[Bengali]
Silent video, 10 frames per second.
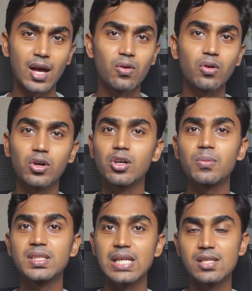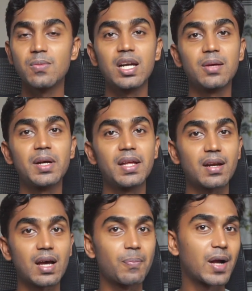এখন কথা হবে জাজ
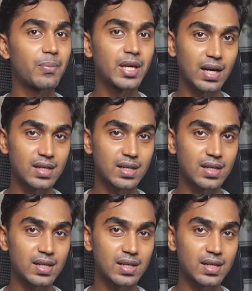মাল্টিমিডিয়ার আপকামিং